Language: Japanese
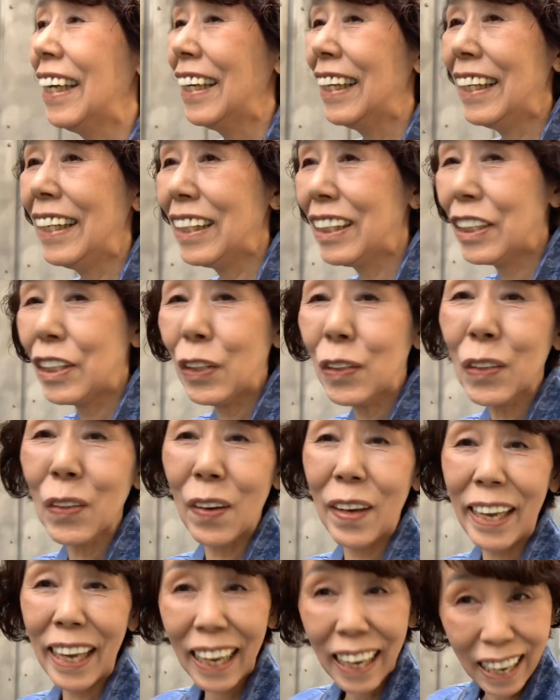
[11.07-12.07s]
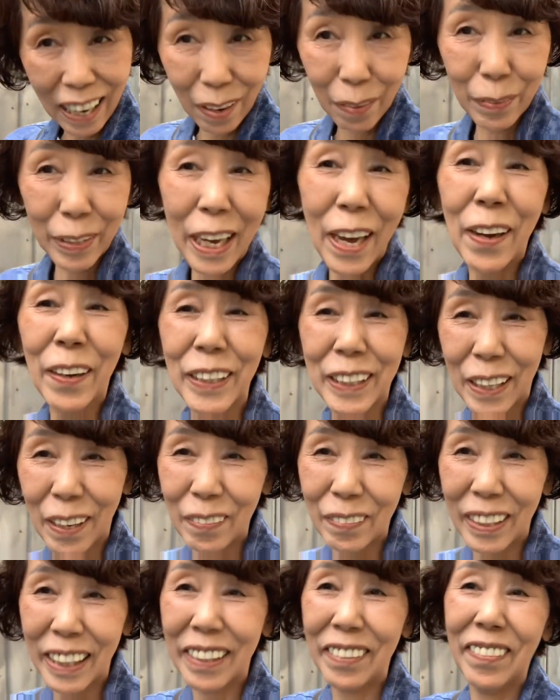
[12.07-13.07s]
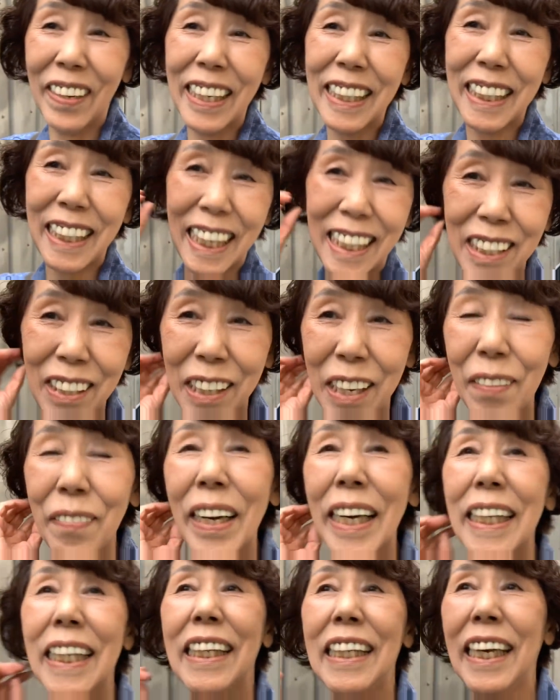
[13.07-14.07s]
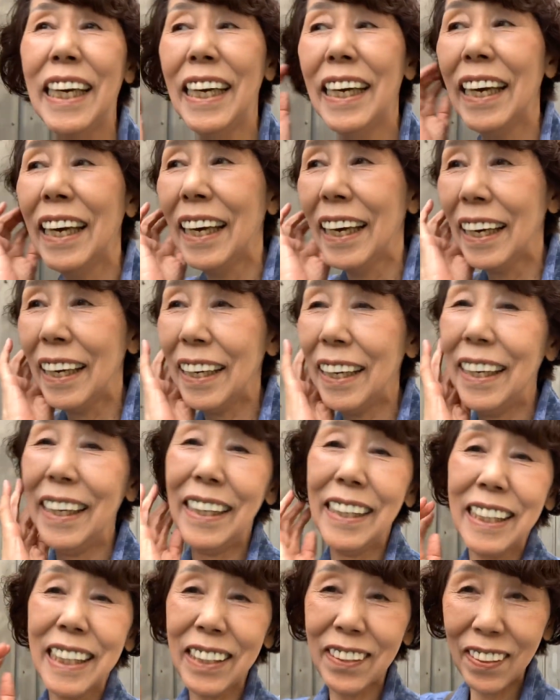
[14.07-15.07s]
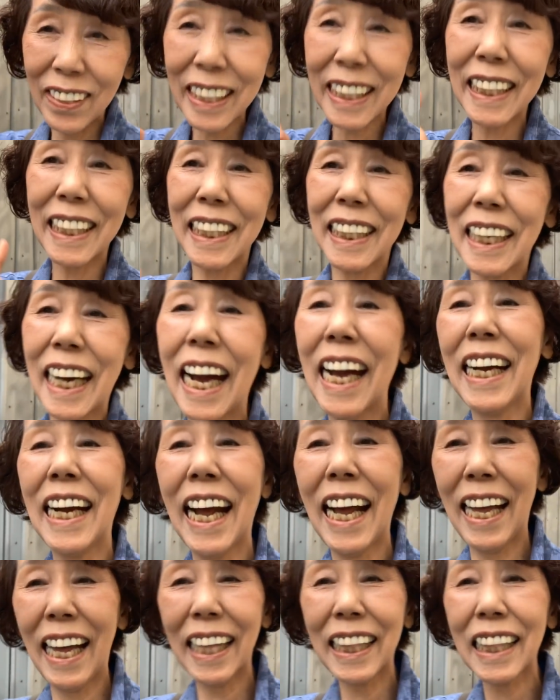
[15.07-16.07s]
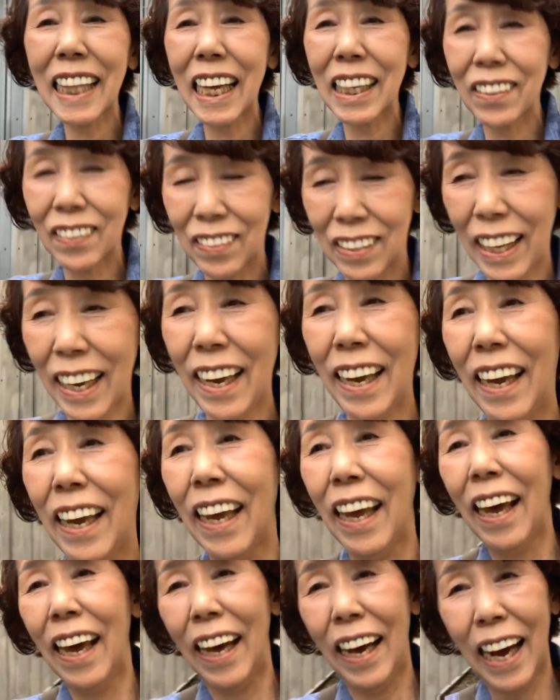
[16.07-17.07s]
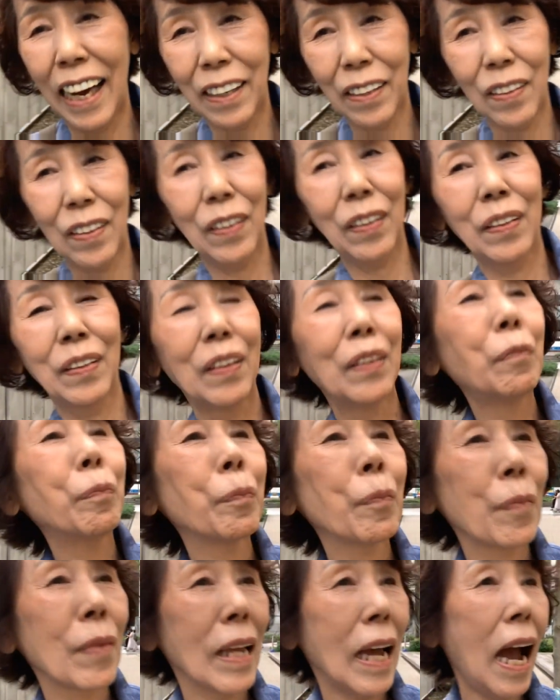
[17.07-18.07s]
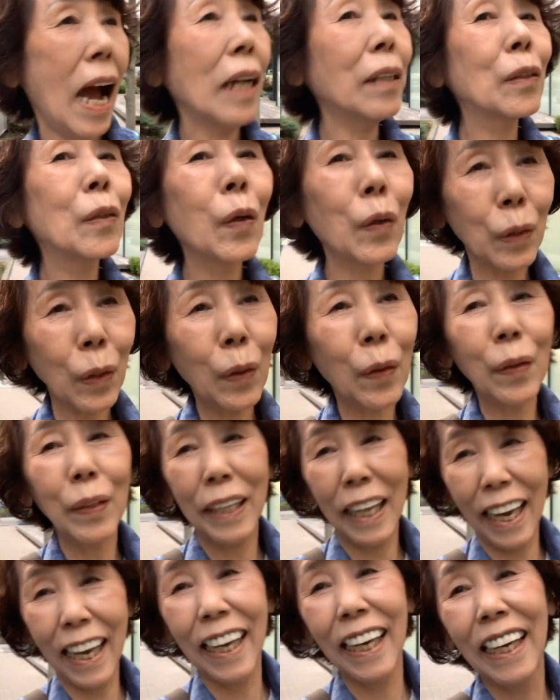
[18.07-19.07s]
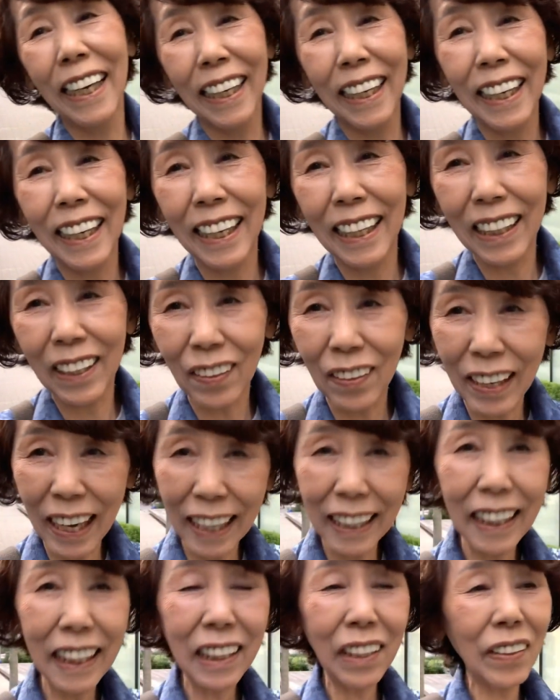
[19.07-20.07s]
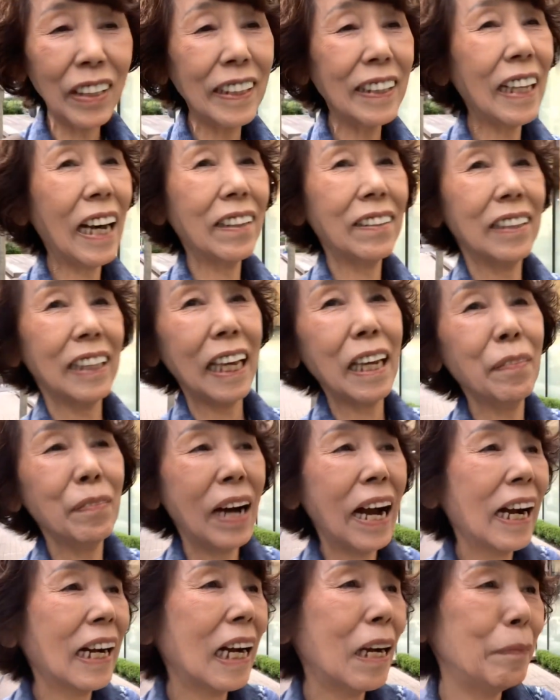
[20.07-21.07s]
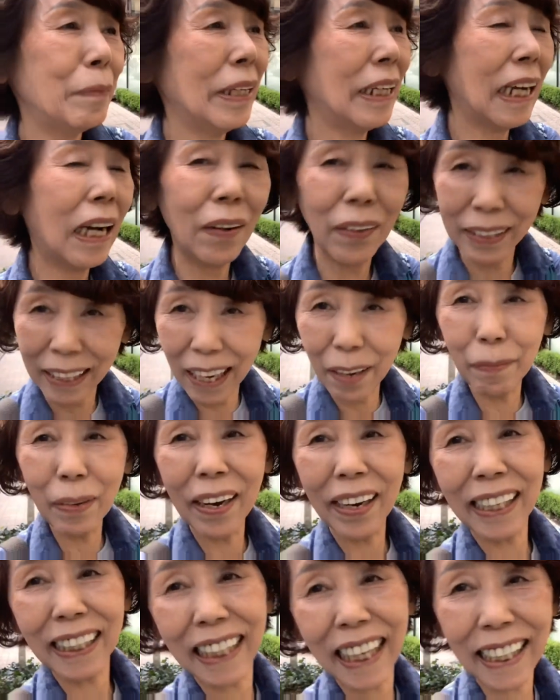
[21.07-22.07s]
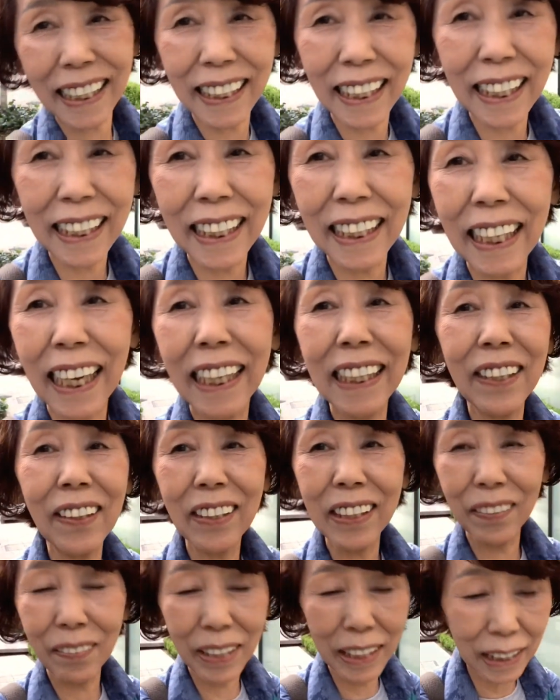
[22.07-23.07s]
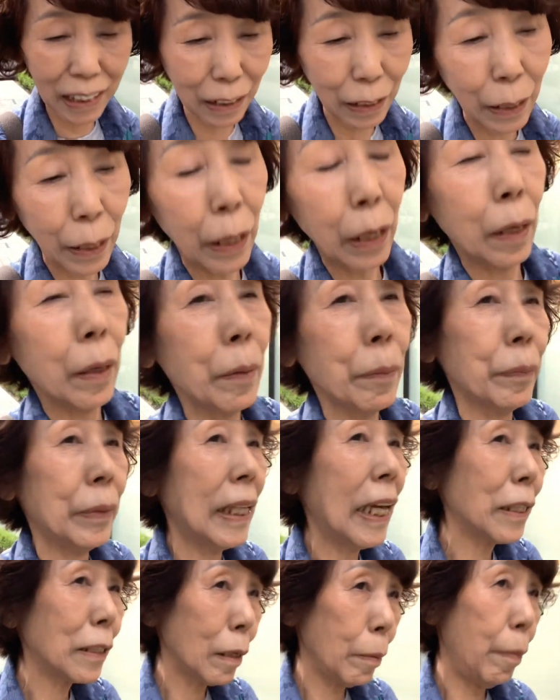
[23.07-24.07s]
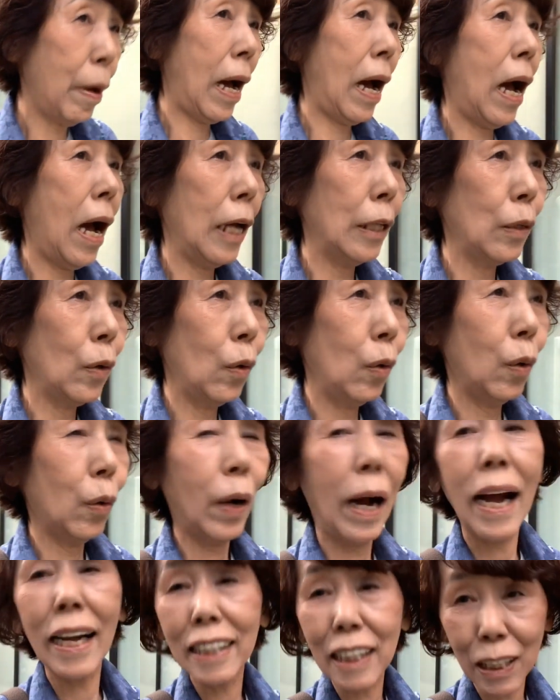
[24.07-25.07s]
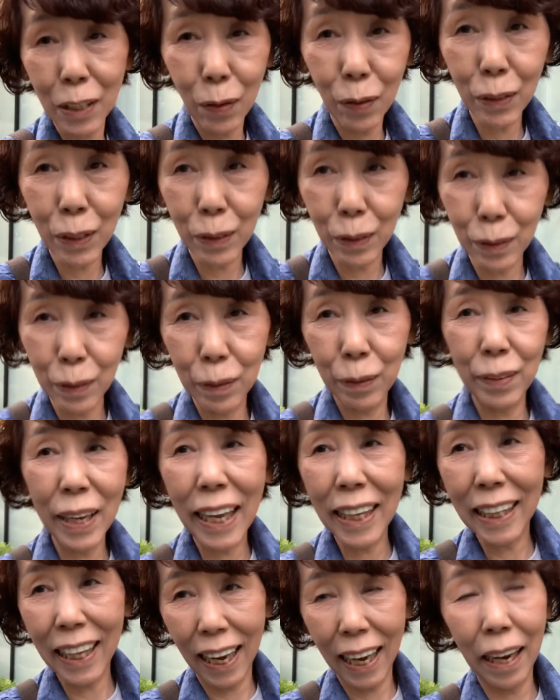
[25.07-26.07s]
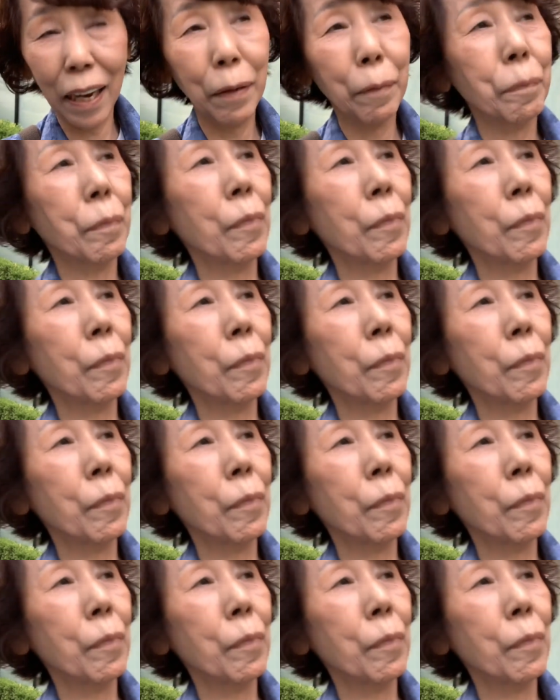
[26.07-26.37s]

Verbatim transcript: ちょっと映画を見ようと思いまして、それまでね、少し時間があったので、あることをね、動画に撮りたくて今カメラをね回させていただいております。皆様家事をする上で、